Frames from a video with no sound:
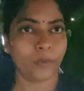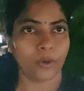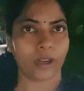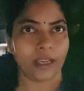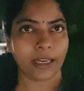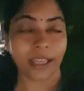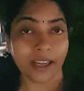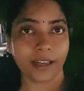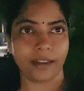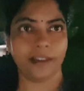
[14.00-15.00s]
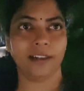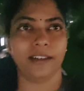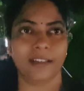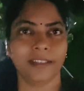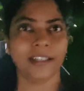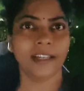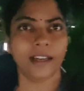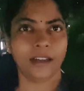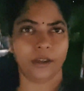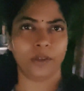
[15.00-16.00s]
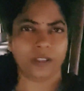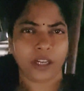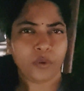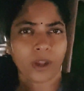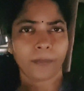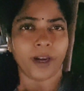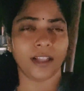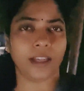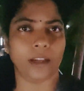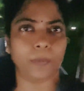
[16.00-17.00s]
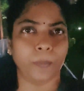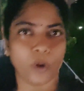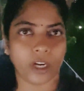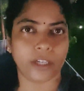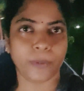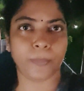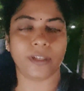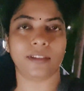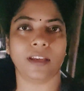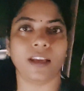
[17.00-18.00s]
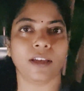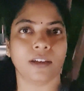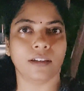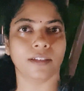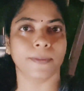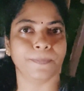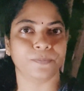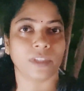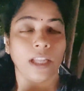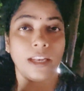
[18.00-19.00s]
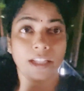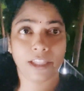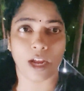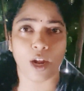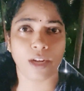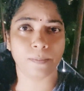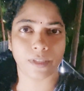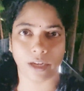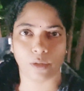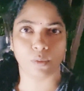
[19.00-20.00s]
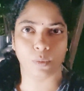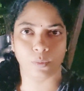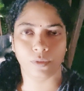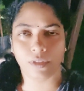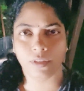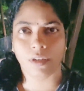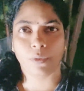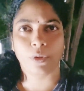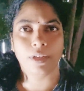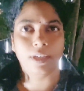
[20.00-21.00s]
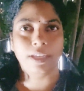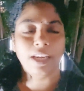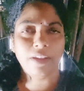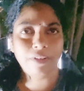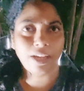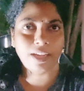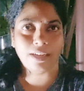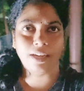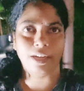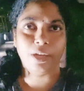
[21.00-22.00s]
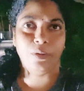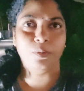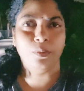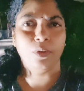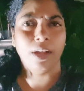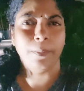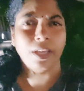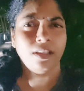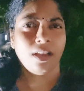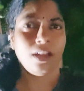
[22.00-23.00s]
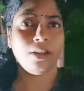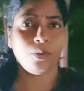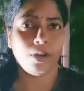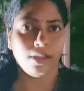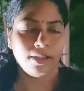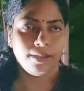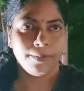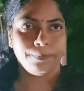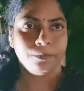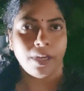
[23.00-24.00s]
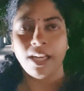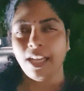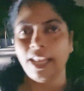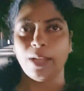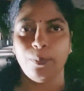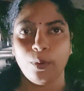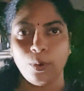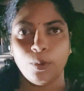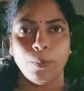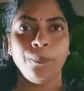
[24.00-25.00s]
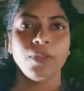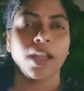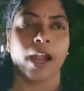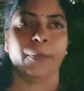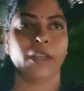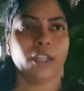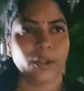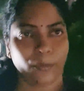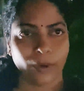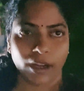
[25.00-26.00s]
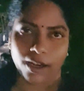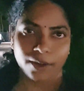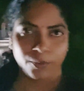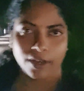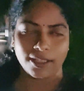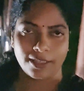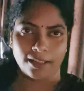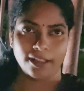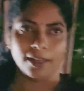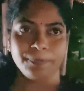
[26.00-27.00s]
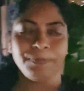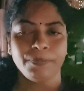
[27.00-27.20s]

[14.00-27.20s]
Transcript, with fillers: ஒரு இளைஞனுக்கு தன்னுடைய மனதை ரொம்ப கட்டுப்படுத்தி நல்ல தியானம் செய்யணும் ஒரு இறைவனை கண்டடையணும் ஒரு அமைதியான ஒரு மனநிலைக்கு போகணும் அப்படின்னு ரொம்ப நாளாக ஒரு ஆசை இருந்ததான்